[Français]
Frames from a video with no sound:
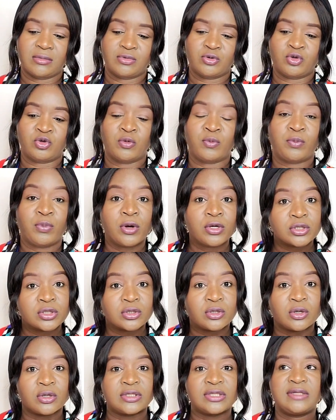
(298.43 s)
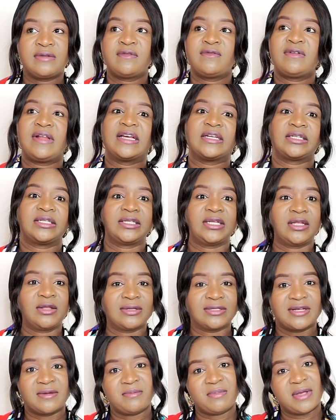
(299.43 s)
je pense que si vous voulez acheter
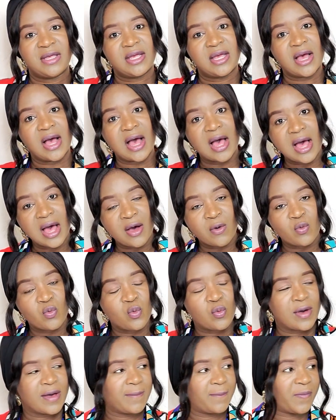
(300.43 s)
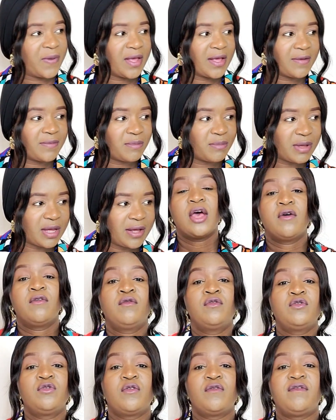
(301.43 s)
dans un pays A ou un pays B,
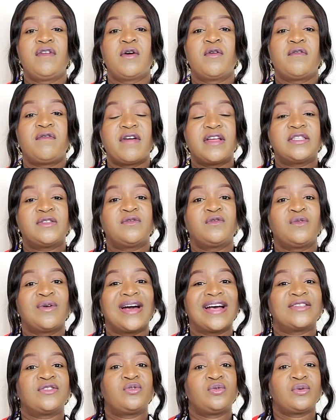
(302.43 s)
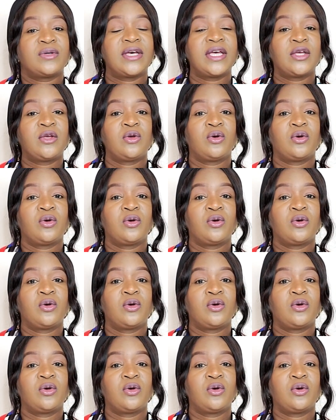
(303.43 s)
vous devez au fait vous rassurer